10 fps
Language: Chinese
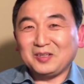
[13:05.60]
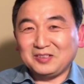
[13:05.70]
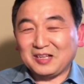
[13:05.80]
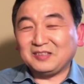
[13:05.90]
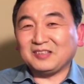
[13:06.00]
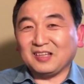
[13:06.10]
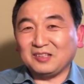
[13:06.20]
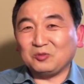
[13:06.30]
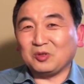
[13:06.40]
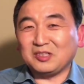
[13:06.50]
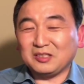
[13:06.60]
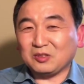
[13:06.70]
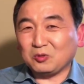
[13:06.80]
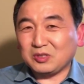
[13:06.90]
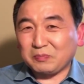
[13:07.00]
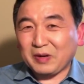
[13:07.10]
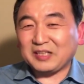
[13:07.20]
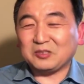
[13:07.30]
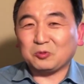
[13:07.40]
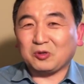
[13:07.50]
人很多人都是
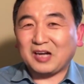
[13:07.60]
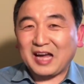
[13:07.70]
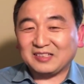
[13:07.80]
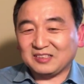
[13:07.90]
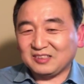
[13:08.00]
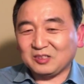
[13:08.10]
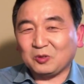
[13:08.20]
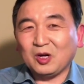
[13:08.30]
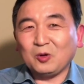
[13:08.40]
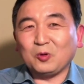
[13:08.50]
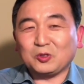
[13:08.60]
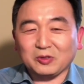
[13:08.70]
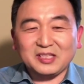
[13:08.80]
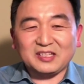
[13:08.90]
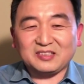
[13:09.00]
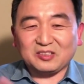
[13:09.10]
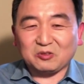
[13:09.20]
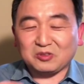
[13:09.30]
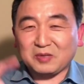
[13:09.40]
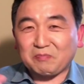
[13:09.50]
配着对儿来的，就我说的意思
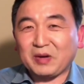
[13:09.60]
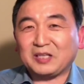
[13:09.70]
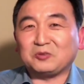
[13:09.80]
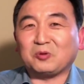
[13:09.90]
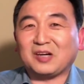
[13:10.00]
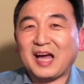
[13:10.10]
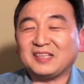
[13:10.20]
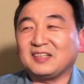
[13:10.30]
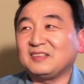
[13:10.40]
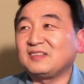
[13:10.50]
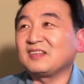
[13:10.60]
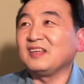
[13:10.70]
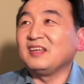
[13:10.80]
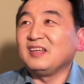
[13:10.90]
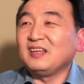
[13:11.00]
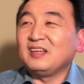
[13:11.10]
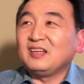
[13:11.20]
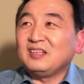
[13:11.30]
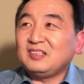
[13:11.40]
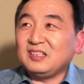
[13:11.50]
就是这么配着对儿来的，
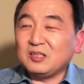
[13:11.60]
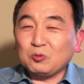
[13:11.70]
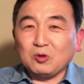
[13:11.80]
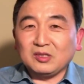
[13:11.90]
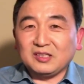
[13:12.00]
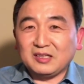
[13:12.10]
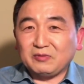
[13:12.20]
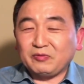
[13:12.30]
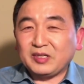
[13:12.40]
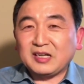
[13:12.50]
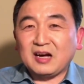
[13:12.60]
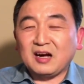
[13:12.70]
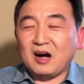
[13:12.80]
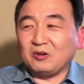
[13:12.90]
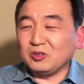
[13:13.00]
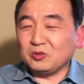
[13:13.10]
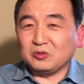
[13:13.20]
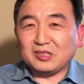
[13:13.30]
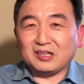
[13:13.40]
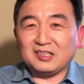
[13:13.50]
信得过的人非常好又有
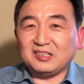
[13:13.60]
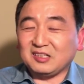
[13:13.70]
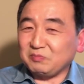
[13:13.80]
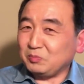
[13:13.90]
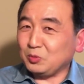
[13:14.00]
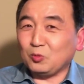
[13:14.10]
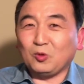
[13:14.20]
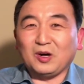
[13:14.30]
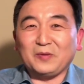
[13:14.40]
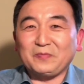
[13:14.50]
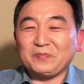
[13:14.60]
能力的不多。